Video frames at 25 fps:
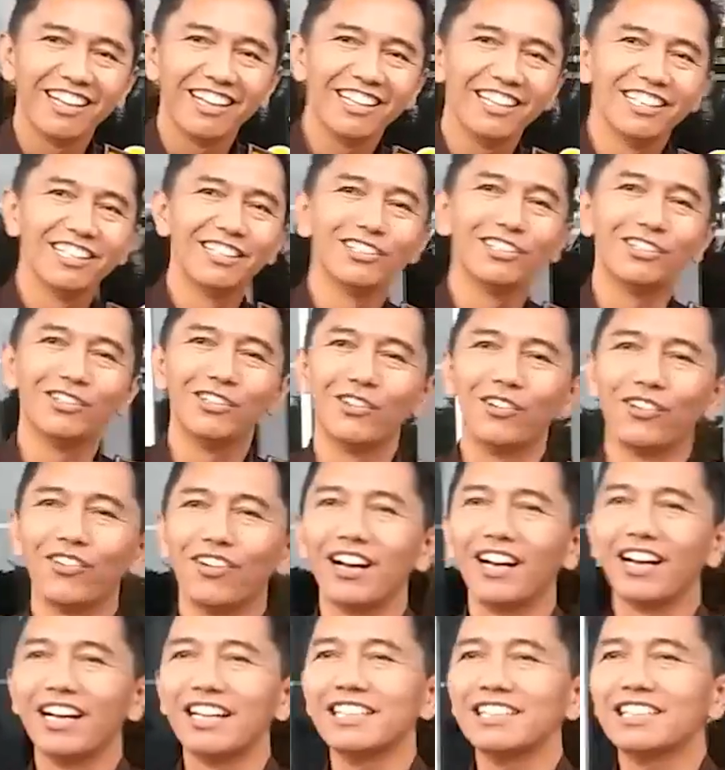Setelah
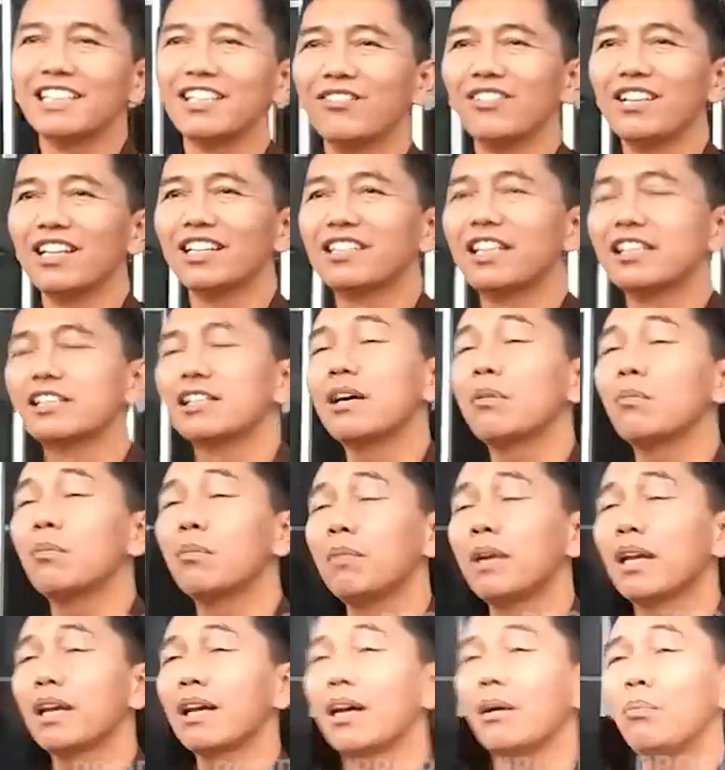mendapatkan jawaban
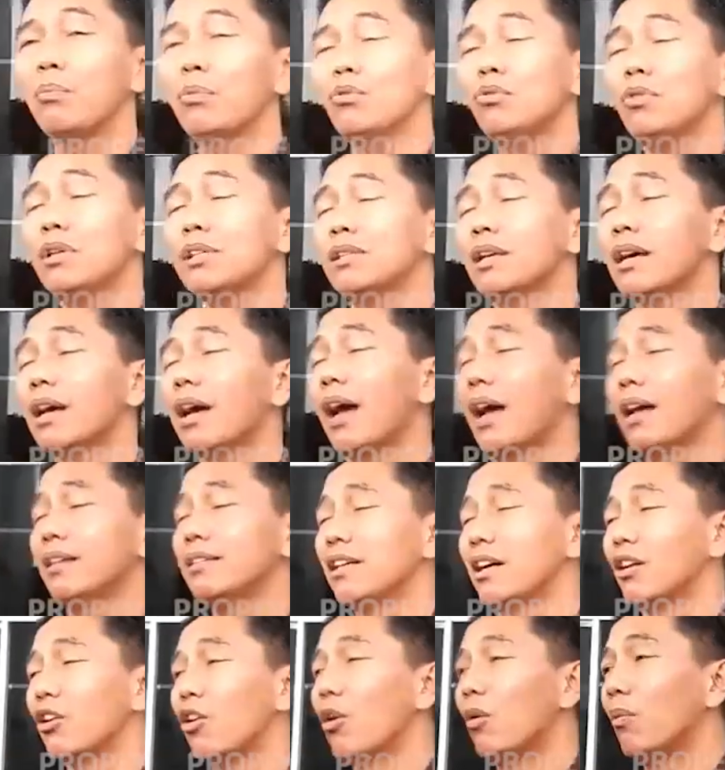dari Asinta Kejati
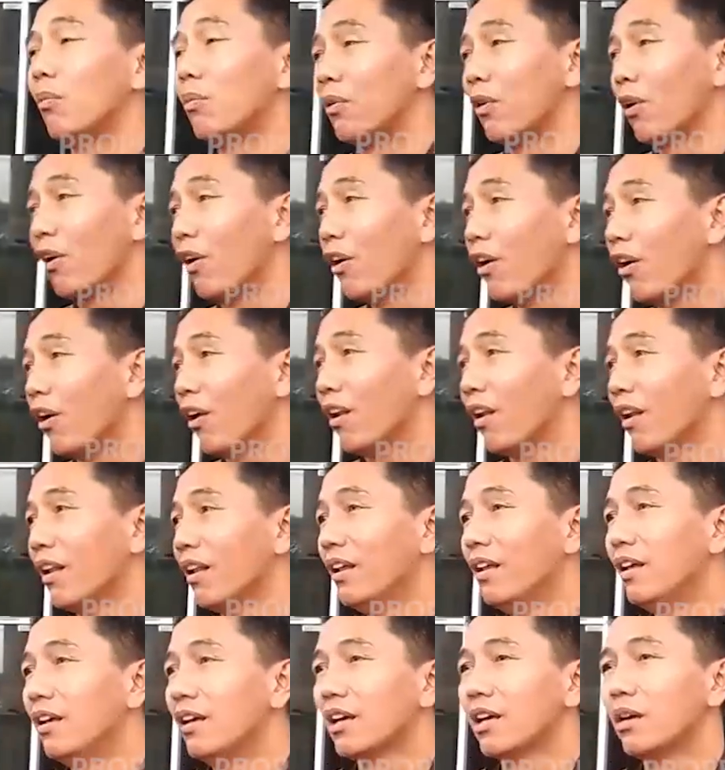Sumbar,
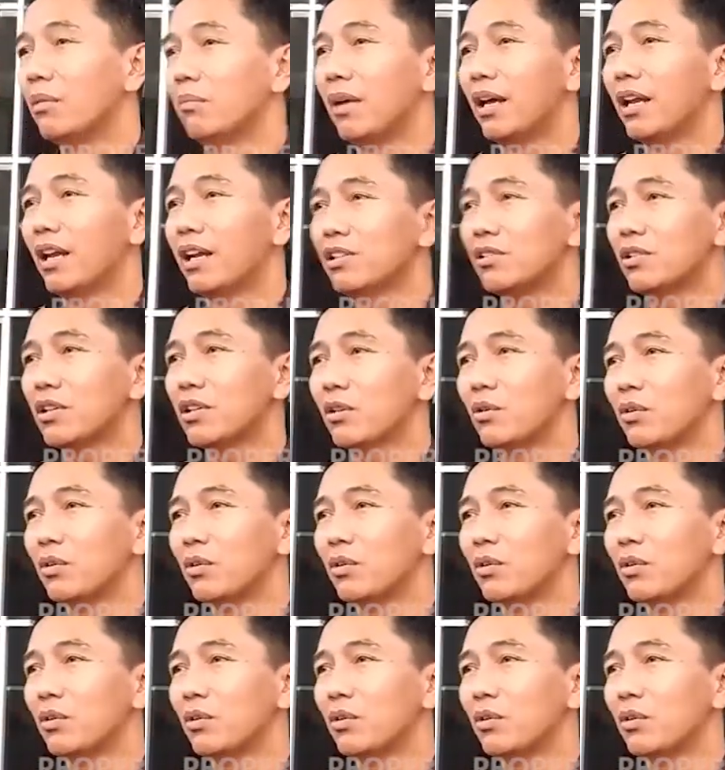para pengunjuk